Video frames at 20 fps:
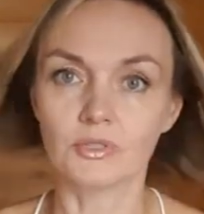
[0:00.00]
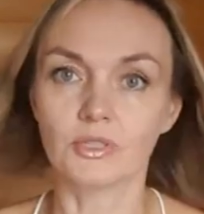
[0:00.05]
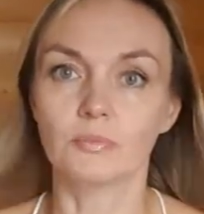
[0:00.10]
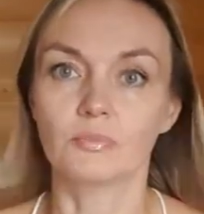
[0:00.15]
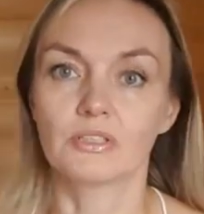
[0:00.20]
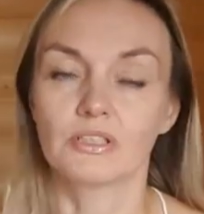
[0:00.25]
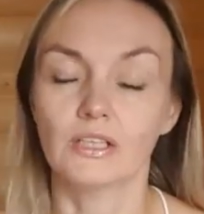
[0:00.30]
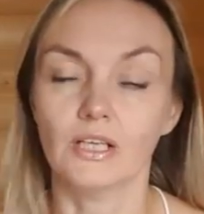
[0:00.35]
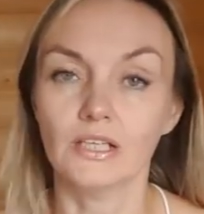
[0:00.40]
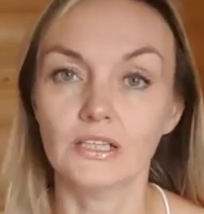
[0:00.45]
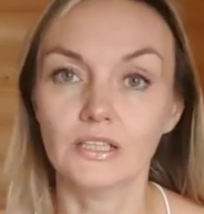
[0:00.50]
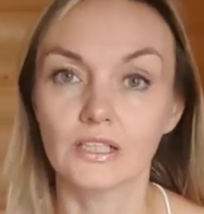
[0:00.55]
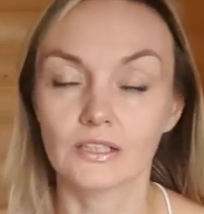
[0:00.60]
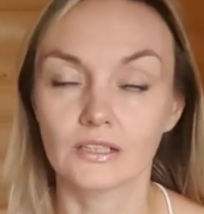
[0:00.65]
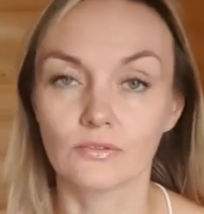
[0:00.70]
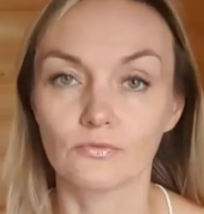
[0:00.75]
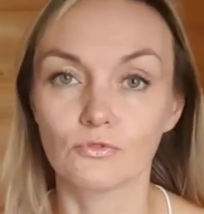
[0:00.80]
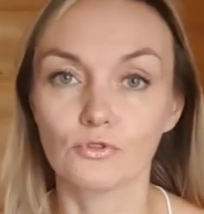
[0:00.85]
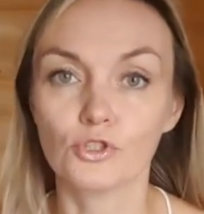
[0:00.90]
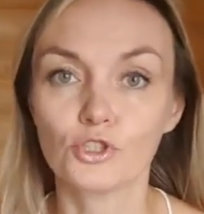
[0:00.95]
приобрела для
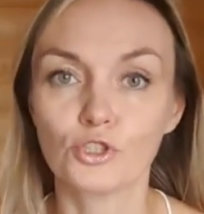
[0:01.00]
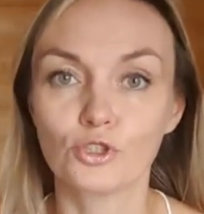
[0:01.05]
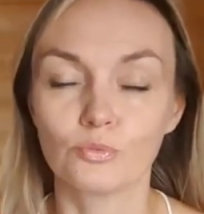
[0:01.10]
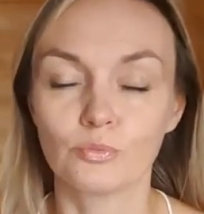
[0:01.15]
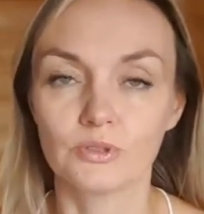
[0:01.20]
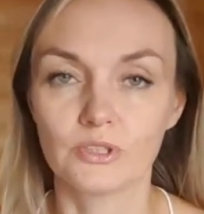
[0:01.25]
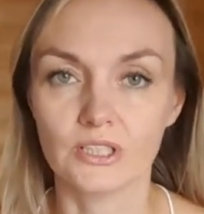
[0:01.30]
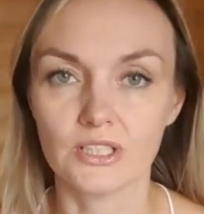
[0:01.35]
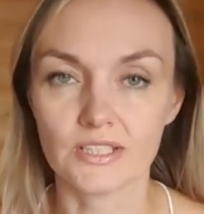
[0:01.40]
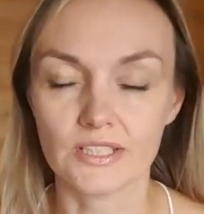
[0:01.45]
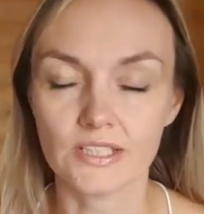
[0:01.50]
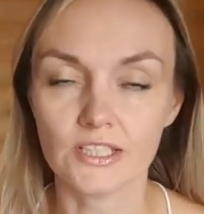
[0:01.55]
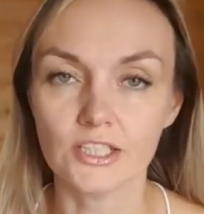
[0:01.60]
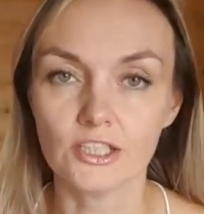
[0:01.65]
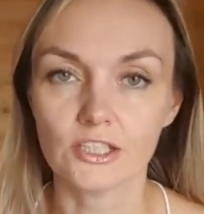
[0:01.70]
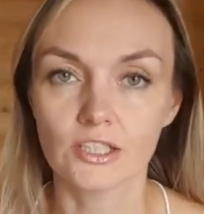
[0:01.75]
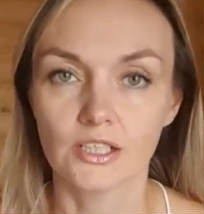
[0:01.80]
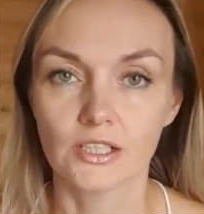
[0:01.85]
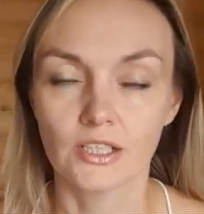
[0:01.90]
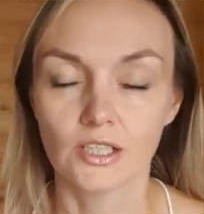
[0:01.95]
того, чтобы
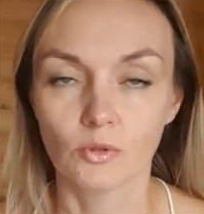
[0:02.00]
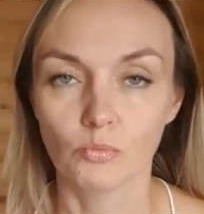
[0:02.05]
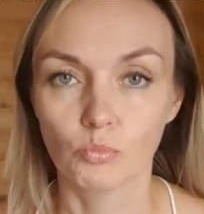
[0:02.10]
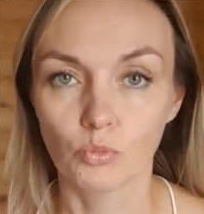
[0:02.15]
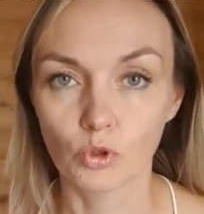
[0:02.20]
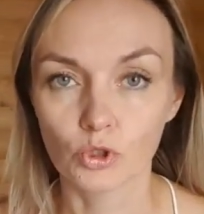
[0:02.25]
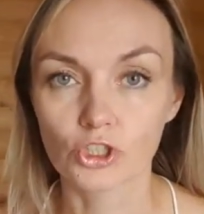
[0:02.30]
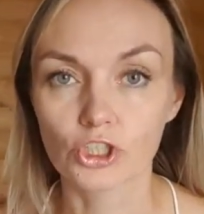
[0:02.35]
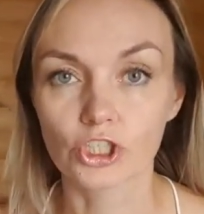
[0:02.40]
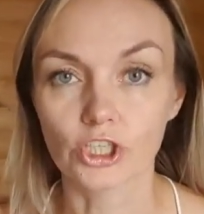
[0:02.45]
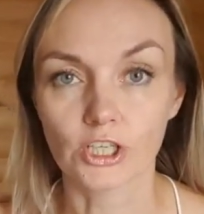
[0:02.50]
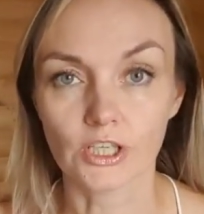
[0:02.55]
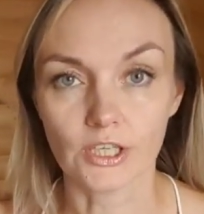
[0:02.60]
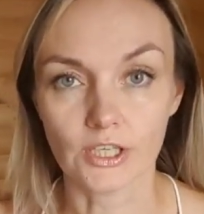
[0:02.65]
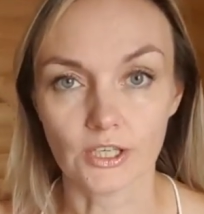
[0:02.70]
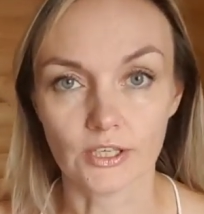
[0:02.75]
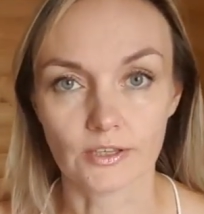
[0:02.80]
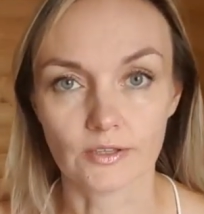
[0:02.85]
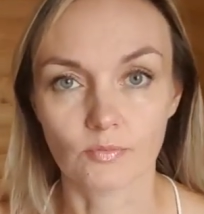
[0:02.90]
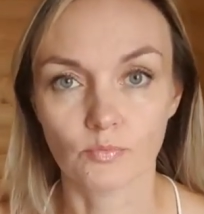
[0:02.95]
носить под
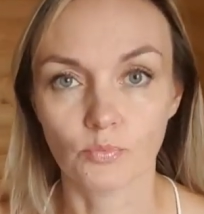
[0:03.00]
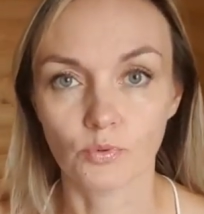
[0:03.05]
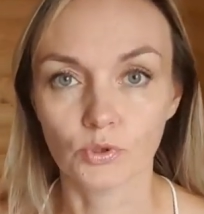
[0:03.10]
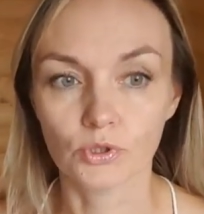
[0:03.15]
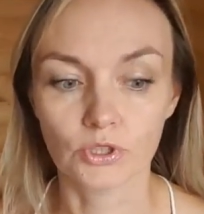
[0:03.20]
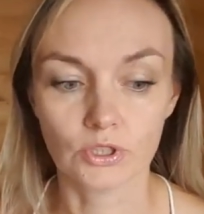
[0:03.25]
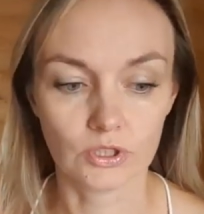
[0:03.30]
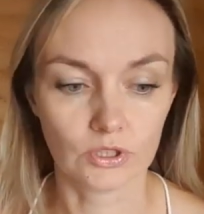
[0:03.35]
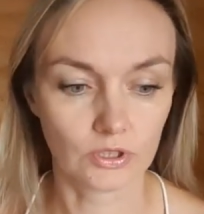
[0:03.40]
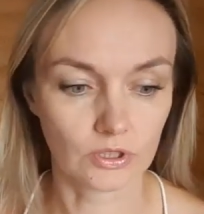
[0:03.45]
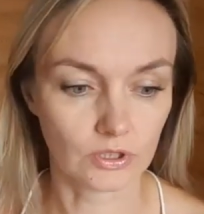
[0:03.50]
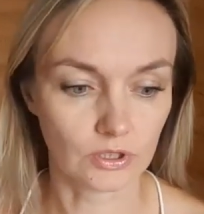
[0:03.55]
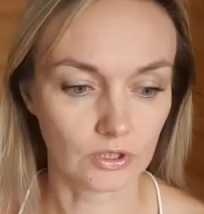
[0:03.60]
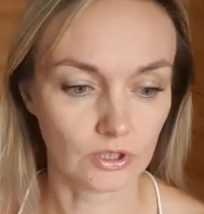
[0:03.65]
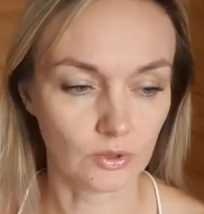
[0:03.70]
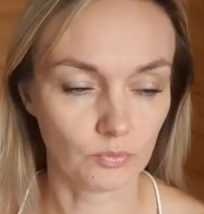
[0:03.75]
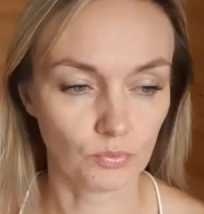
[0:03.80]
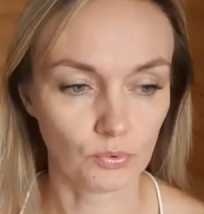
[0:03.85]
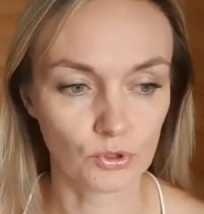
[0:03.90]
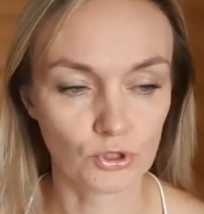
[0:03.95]
жакет, под, э,
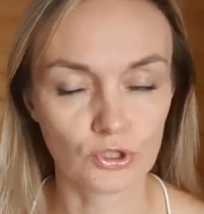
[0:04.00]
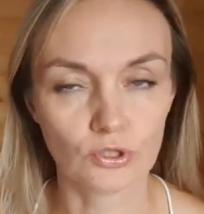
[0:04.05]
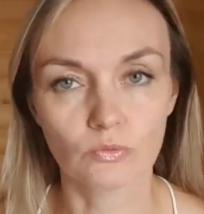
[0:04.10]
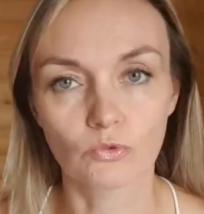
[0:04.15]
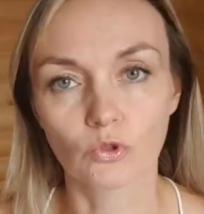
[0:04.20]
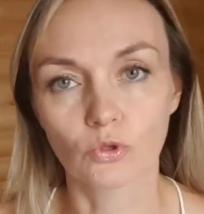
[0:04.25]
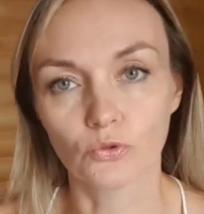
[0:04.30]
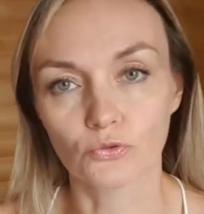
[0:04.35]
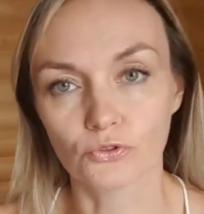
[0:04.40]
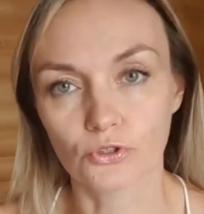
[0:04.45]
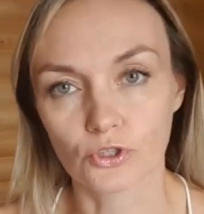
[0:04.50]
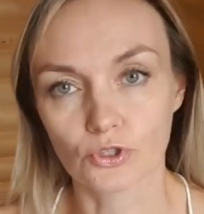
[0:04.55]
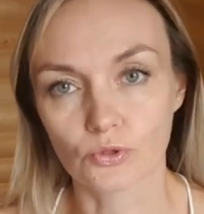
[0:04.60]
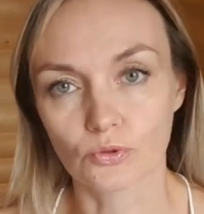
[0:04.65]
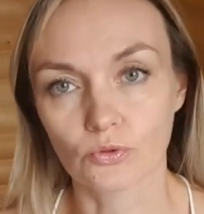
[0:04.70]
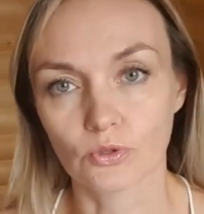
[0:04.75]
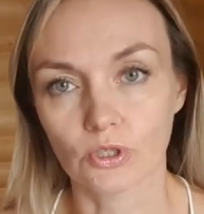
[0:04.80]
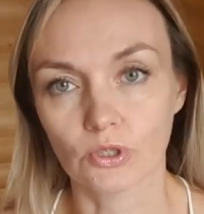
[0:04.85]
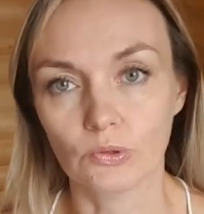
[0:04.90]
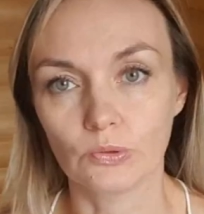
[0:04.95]
допустим,
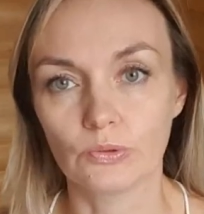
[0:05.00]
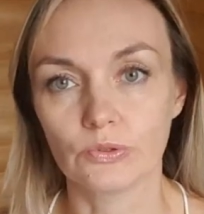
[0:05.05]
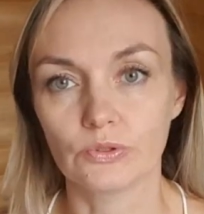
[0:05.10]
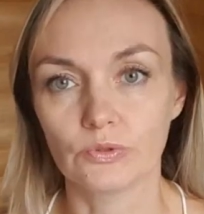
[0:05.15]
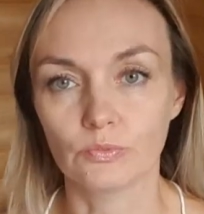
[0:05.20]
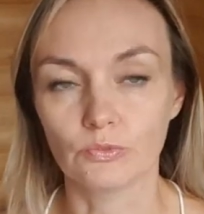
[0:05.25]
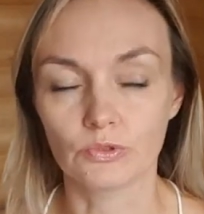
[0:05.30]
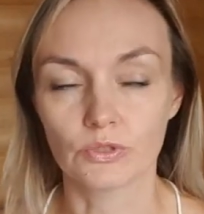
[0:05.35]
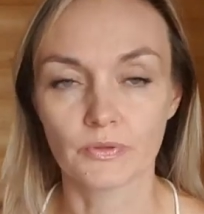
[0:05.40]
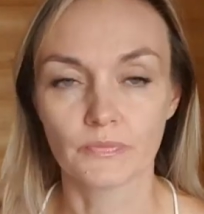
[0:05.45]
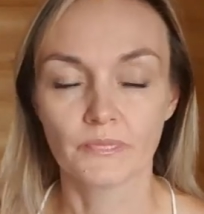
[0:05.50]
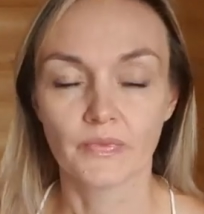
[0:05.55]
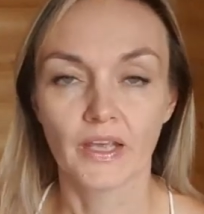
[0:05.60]
кофточку какую-нибудь.